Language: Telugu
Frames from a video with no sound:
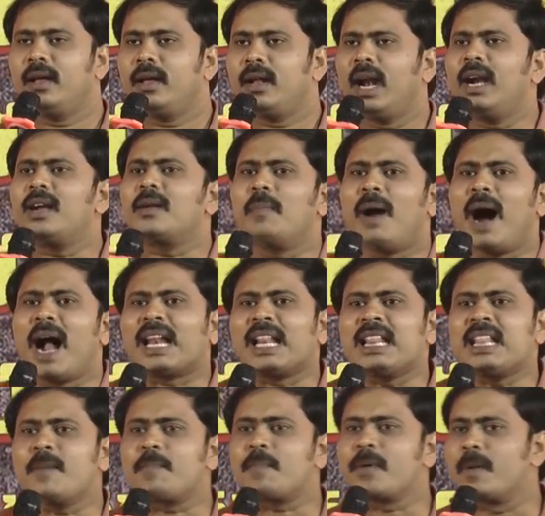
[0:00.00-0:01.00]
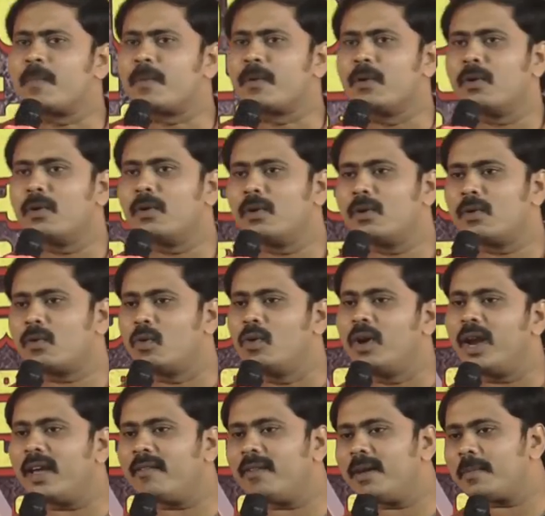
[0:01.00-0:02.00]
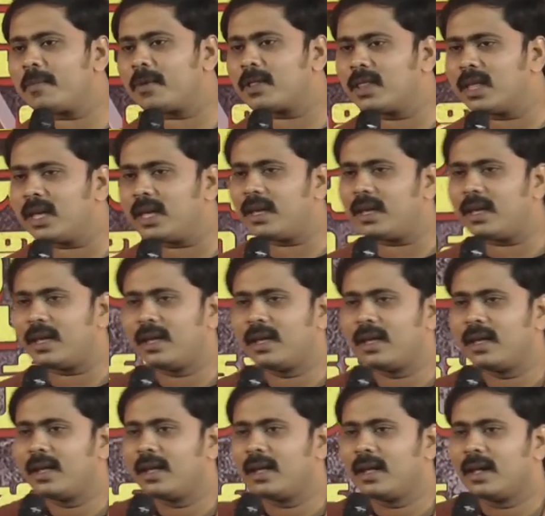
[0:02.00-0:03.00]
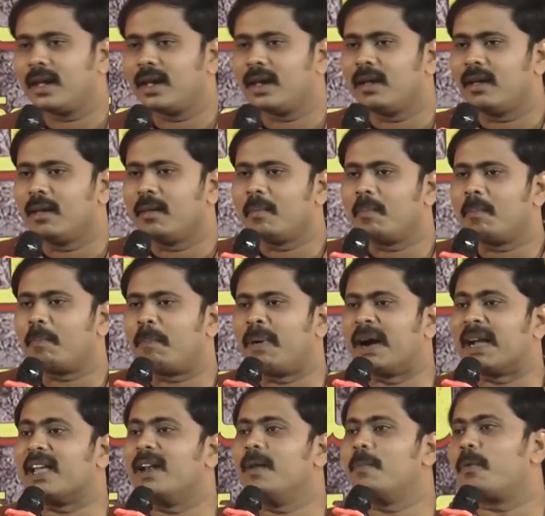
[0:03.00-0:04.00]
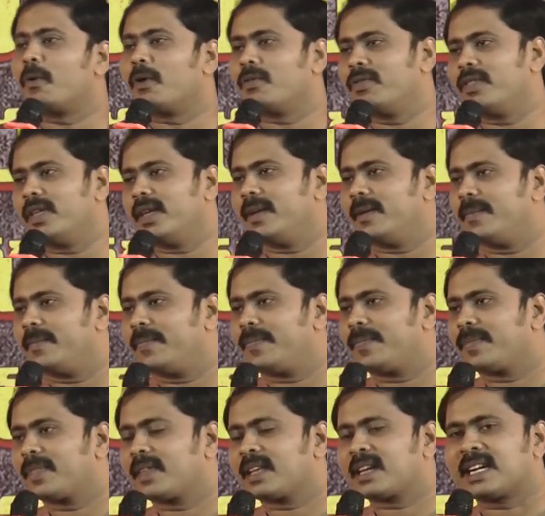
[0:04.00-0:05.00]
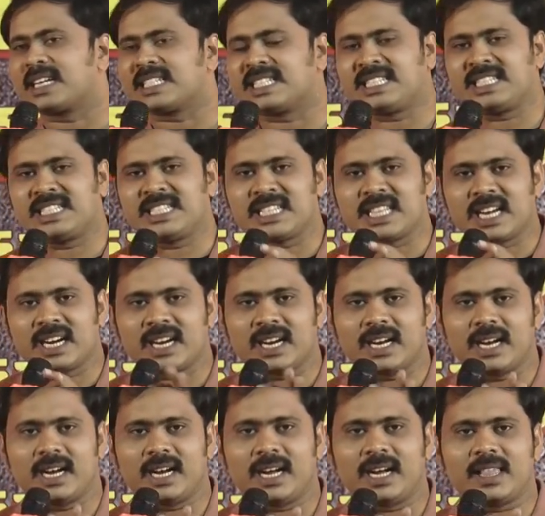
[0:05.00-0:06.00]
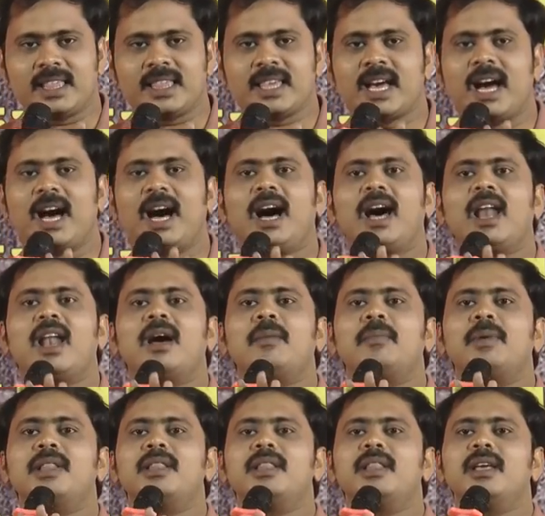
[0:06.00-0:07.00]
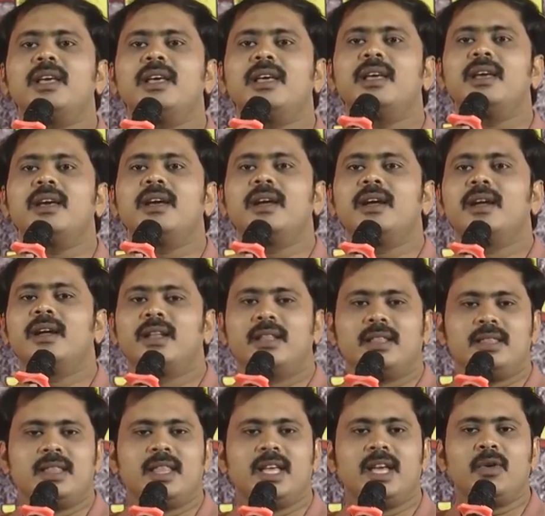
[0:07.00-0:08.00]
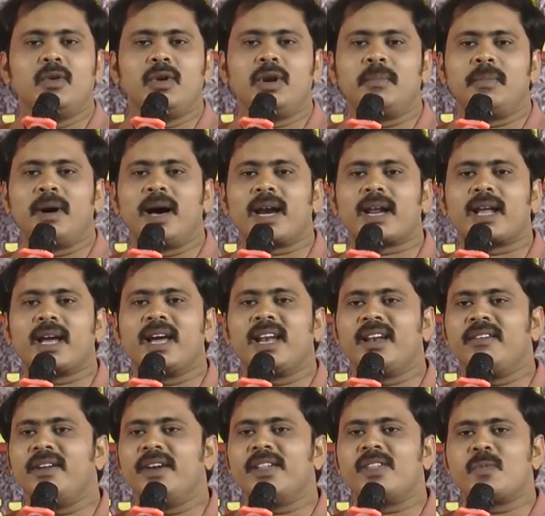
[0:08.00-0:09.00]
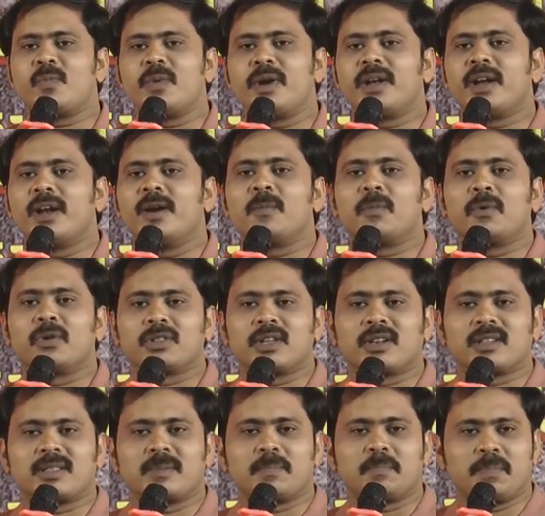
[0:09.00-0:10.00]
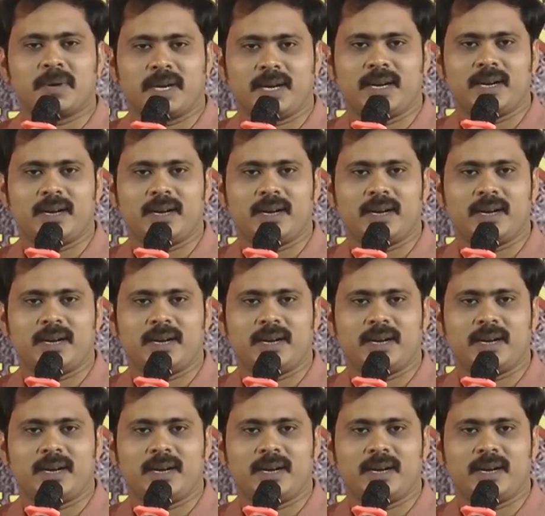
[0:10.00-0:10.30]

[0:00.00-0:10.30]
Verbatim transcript: ఇలాంటి మాటలు చెప్పినప్పుడు గుండె ఏమైపోద్ది పగిలిపోద్ది ఖచ్చితంగా చాలామంది దేవుని మార్గాన్ని విడిచిపెట్టి వెళ్ళిపోతారు తప్ప